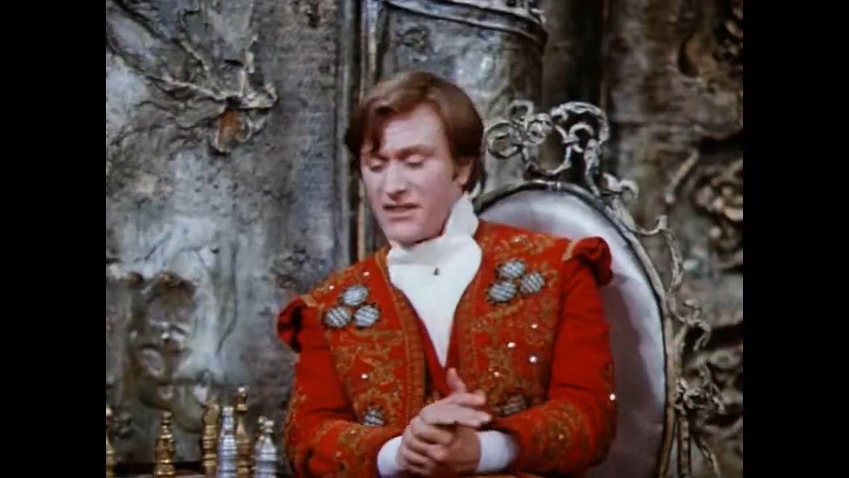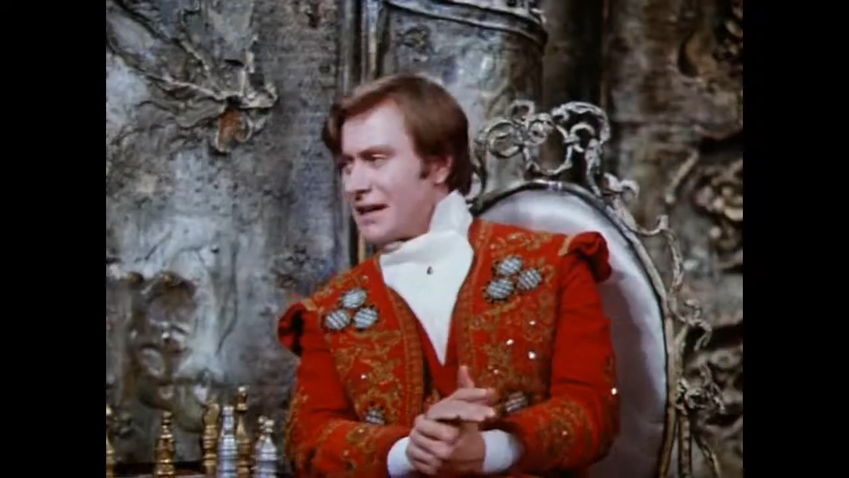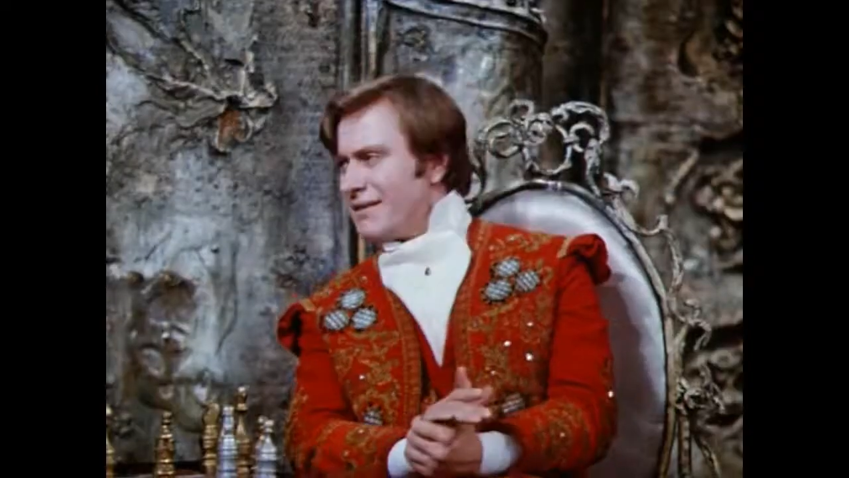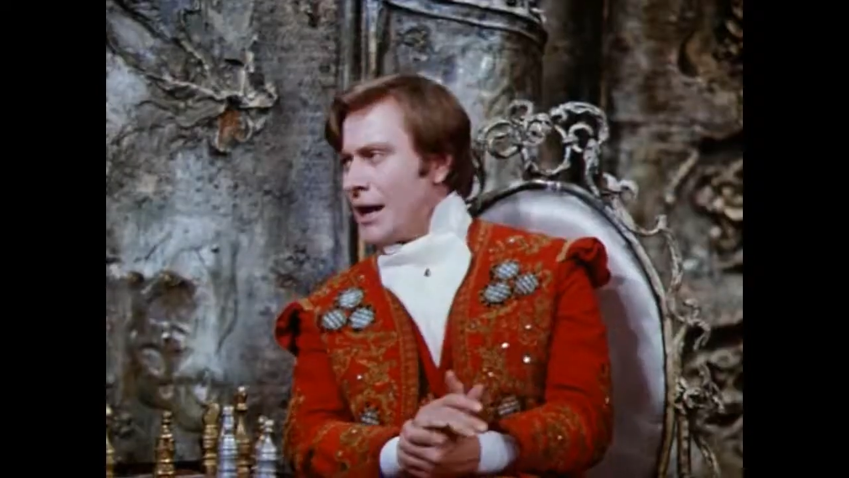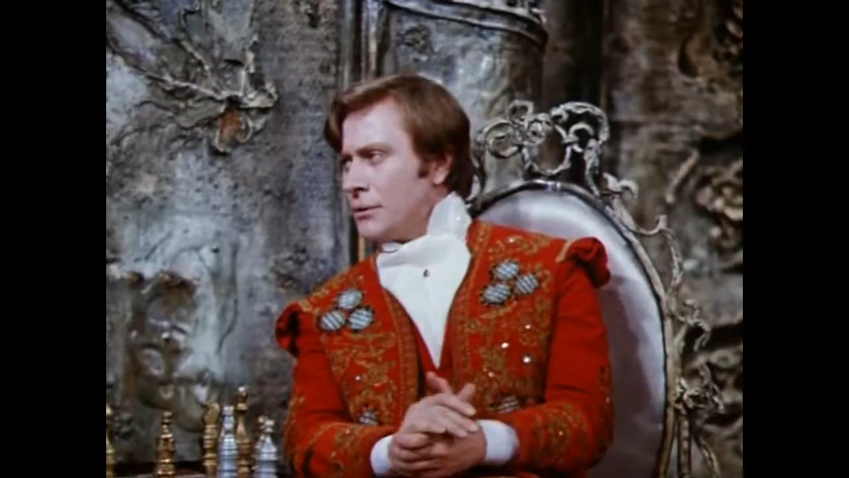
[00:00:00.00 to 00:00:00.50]

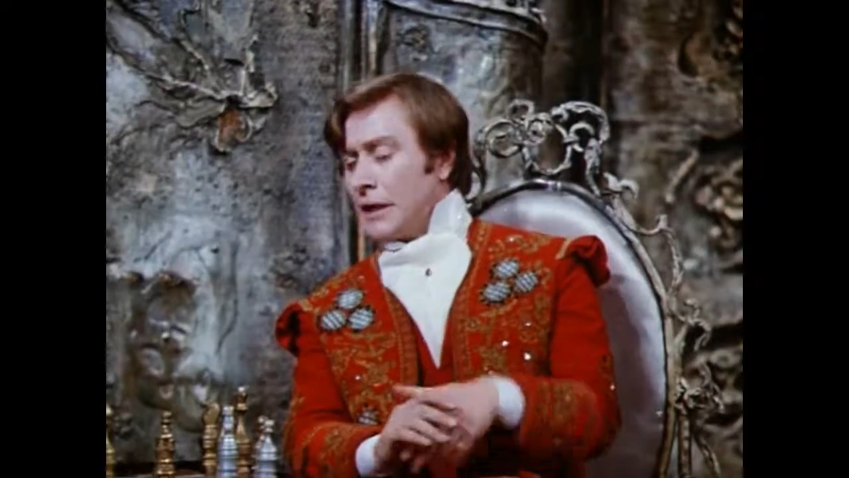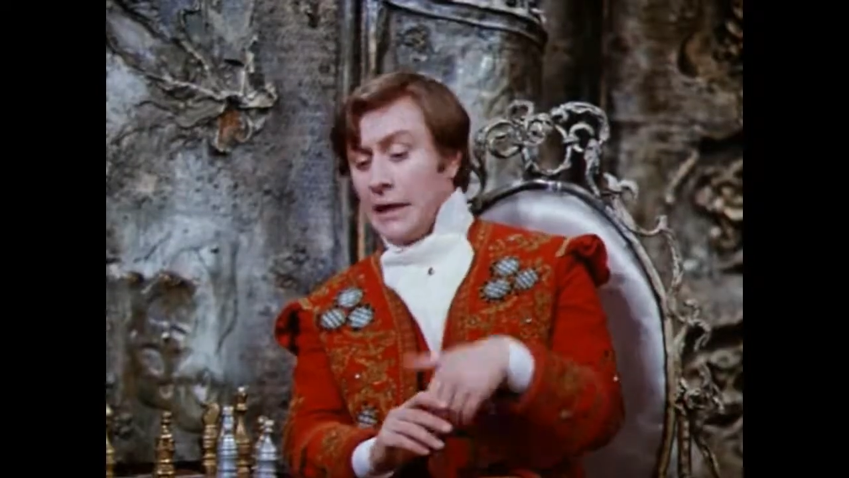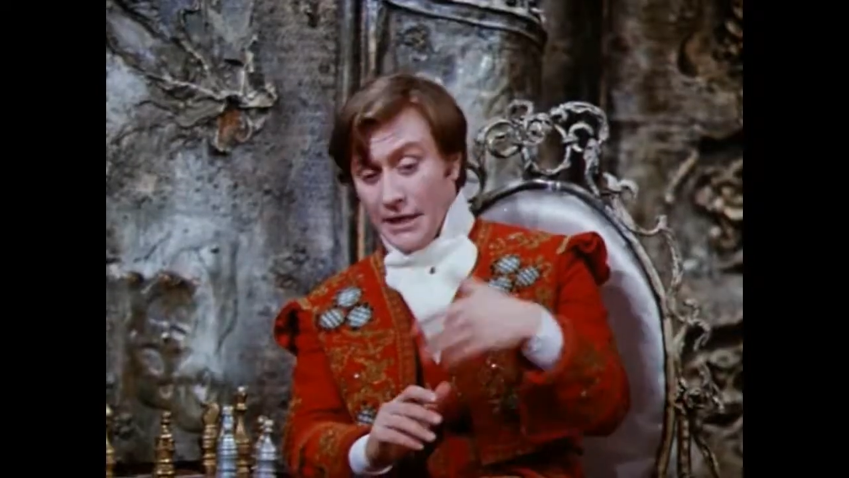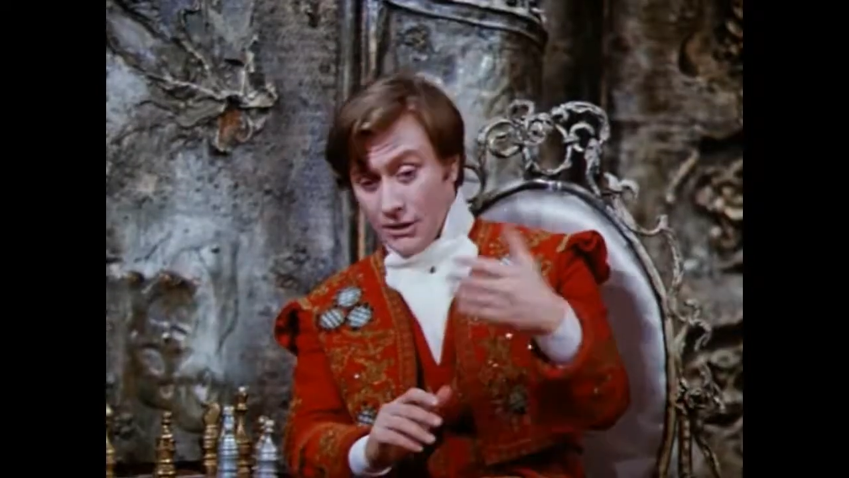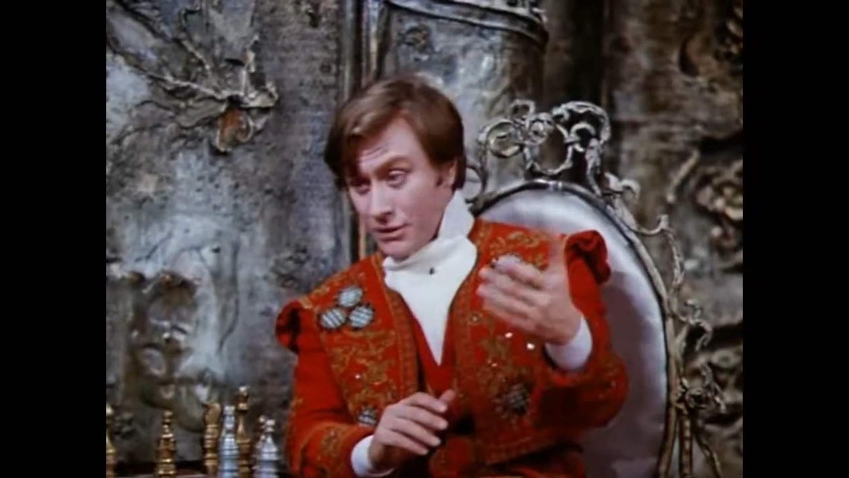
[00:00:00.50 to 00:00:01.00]
вставляют
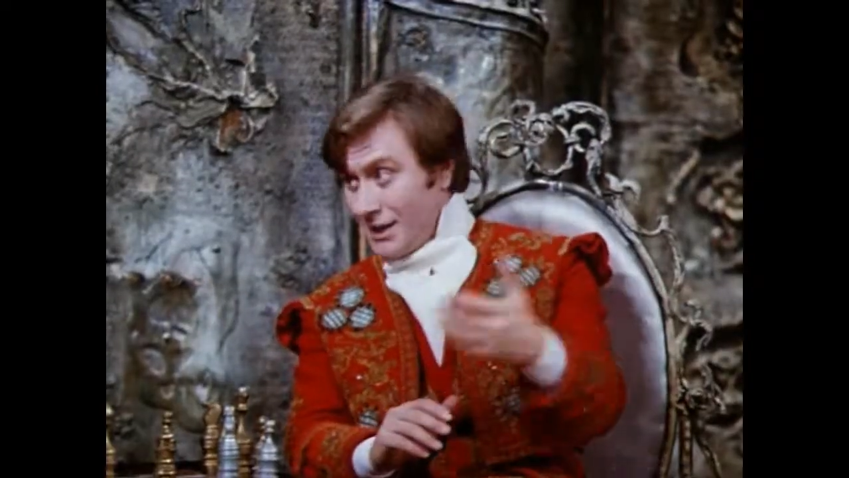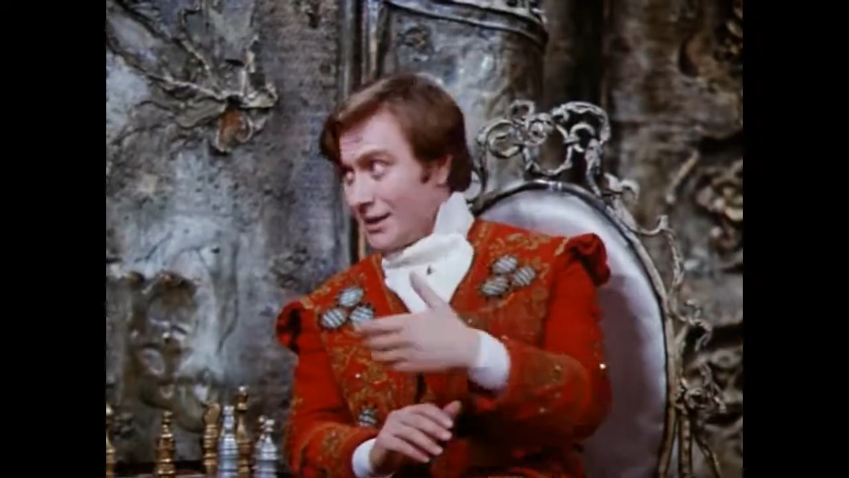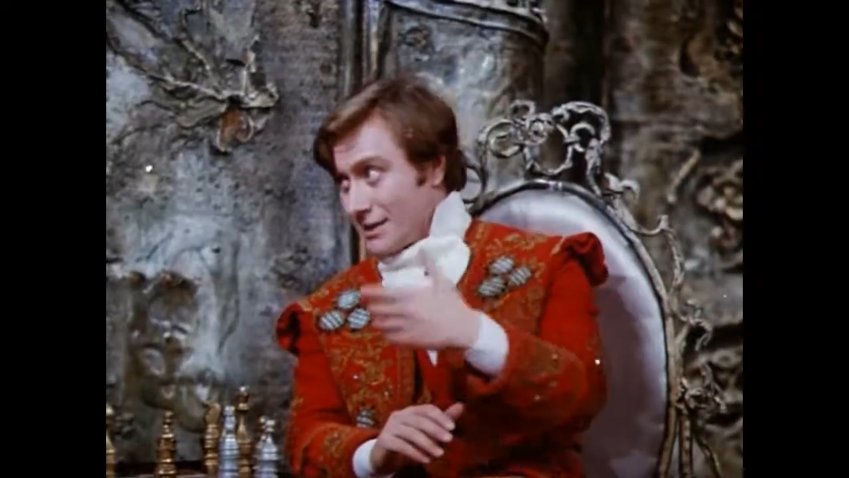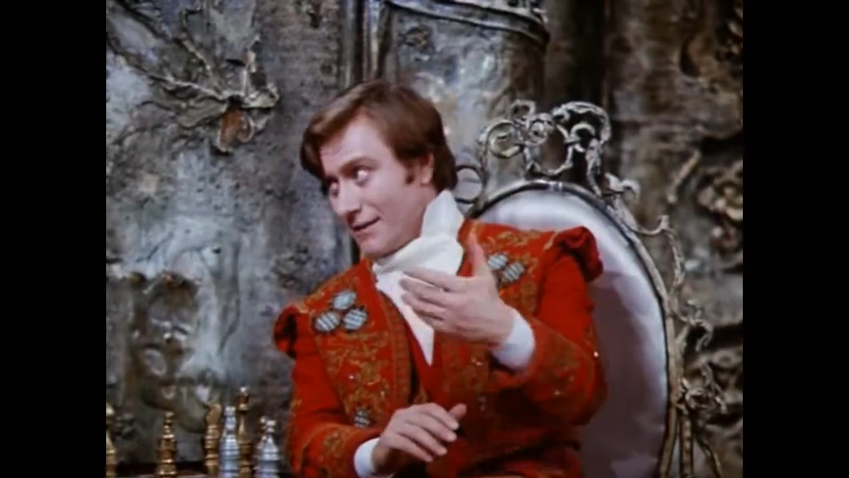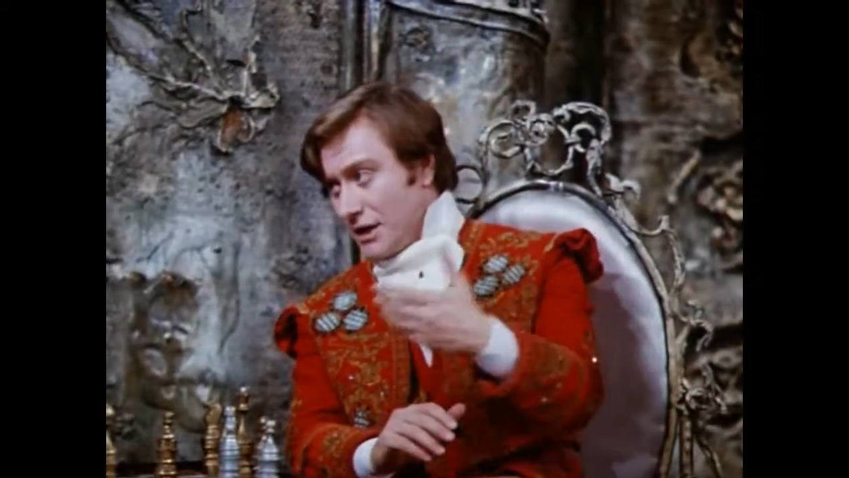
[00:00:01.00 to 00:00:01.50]
и
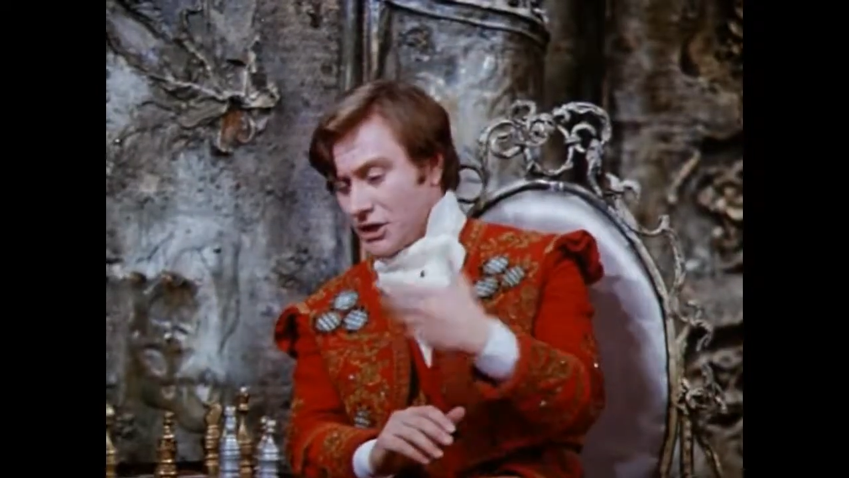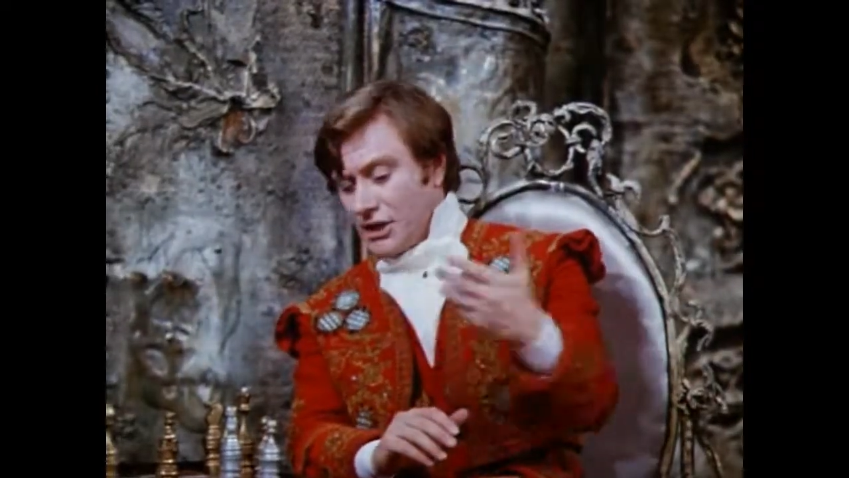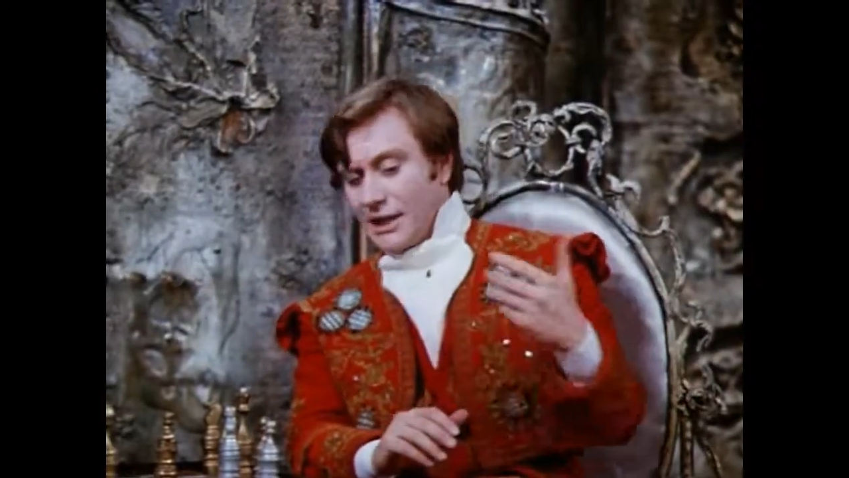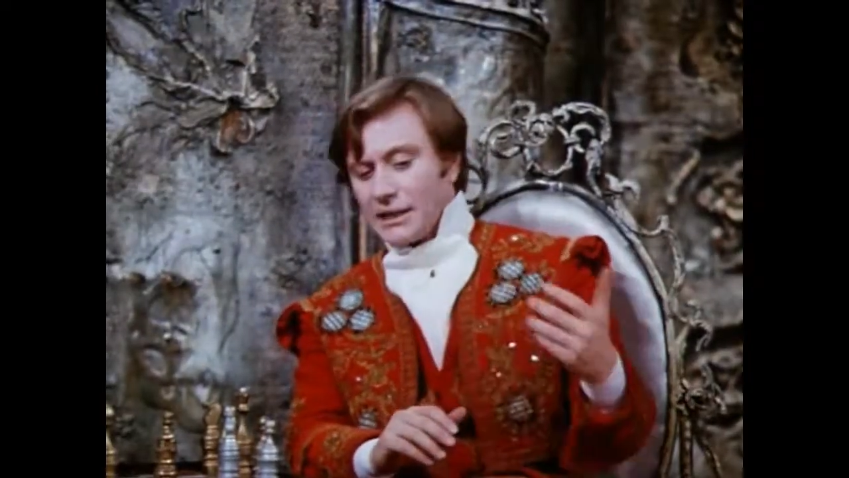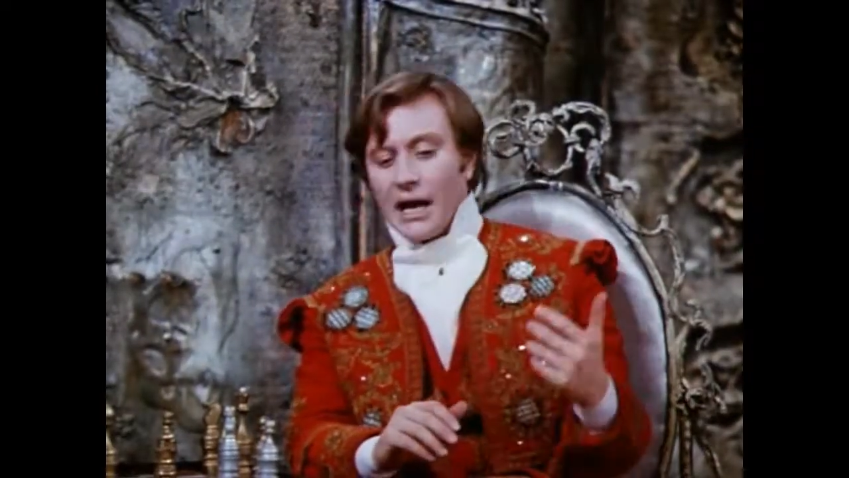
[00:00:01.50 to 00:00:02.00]
другие словечки
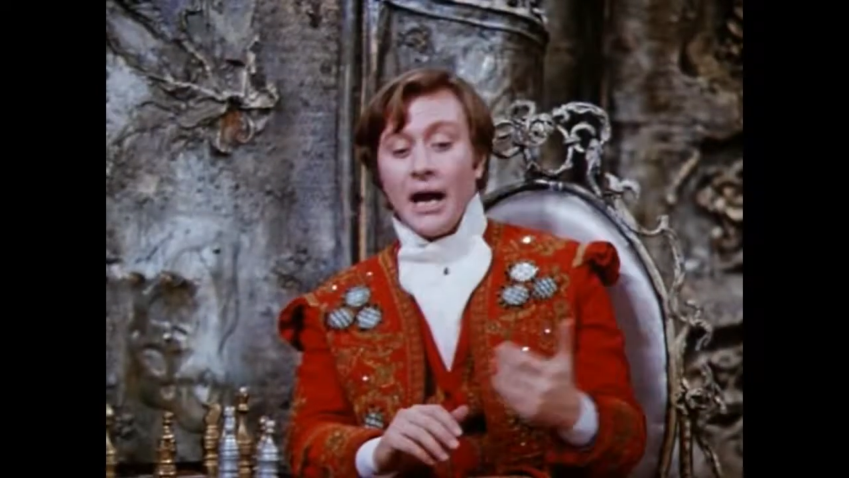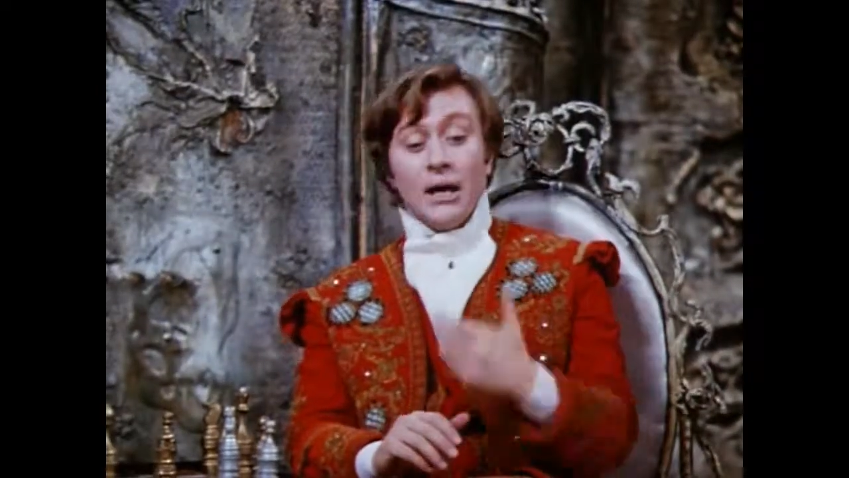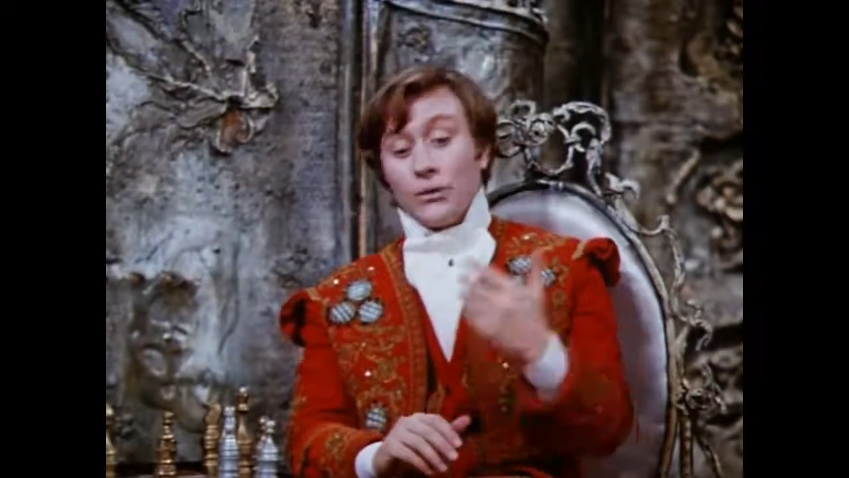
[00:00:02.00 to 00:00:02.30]
иногда,